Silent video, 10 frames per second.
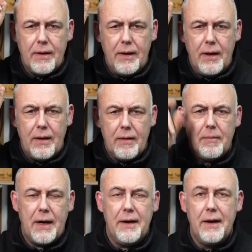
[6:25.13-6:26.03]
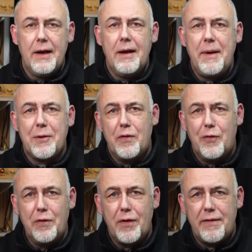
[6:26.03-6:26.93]
hier mein
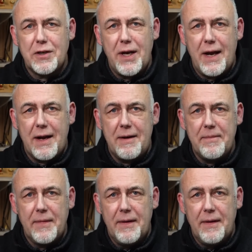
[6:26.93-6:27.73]
Mikrofonvorverstärker